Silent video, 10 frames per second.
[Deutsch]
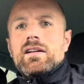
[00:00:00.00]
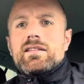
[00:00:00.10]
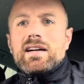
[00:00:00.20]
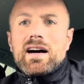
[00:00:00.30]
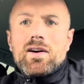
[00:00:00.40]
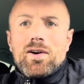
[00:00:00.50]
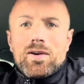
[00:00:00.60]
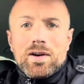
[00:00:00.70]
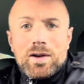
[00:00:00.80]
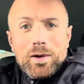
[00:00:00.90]
Tag
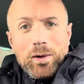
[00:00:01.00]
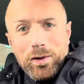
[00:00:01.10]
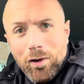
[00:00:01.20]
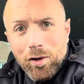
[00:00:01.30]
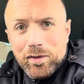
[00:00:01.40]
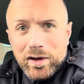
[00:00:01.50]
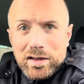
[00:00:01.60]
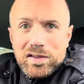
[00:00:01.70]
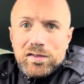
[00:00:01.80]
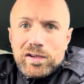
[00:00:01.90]
auch, Glück auf und
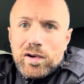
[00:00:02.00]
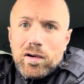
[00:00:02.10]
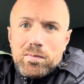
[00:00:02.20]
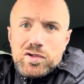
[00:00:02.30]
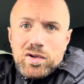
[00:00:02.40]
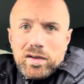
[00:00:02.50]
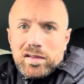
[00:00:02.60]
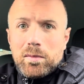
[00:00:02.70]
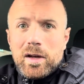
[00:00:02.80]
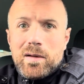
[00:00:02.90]
herzlich willkommen. Schön,
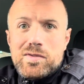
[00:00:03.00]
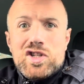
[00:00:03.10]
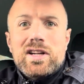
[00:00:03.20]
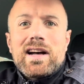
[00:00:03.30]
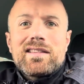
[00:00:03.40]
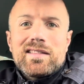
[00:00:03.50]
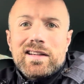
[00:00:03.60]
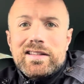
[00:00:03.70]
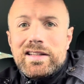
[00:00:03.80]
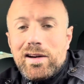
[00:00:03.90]
dass ihr mit am Start
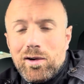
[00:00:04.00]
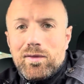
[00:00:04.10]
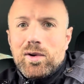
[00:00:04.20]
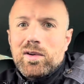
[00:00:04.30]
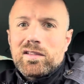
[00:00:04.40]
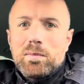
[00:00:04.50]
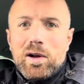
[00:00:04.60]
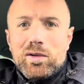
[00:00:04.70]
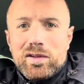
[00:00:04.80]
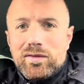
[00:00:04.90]
seid hier auf
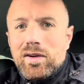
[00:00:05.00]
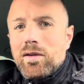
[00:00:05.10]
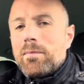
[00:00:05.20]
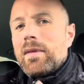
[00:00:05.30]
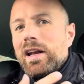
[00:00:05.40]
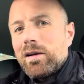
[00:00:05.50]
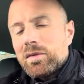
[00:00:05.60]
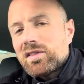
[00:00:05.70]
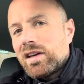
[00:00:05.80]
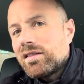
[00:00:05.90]
Königsblau TV. Mein Name
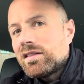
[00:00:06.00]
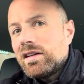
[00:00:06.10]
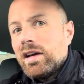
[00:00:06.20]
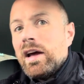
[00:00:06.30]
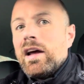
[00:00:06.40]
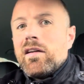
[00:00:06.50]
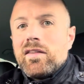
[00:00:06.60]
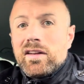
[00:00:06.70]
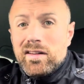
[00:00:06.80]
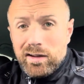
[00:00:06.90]
ist Kesti.
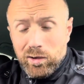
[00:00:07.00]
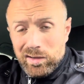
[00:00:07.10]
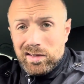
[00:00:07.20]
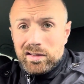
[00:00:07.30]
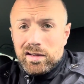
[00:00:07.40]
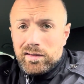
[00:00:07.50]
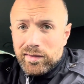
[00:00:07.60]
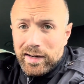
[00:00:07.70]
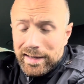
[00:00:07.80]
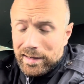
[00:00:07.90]
Wenn dir der Content hier
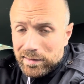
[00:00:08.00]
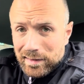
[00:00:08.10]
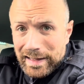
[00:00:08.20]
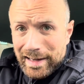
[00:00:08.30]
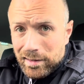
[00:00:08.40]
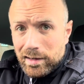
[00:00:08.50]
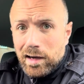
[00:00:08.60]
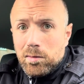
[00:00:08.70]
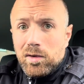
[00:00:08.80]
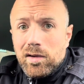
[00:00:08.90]
gefällt, lasst gerne ein
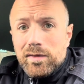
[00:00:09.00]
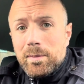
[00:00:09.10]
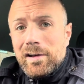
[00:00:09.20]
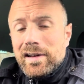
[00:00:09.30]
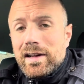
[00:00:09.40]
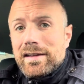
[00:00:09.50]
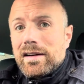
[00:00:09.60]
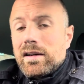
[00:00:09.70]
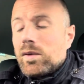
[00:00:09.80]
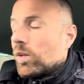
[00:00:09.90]
Abo auf dem Kanal
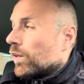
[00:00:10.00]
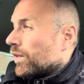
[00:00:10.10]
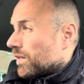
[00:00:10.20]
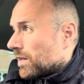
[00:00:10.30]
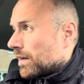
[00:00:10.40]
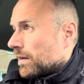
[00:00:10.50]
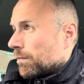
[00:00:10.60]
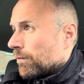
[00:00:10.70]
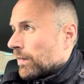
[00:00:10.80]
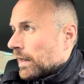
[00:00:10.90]
da und ähm,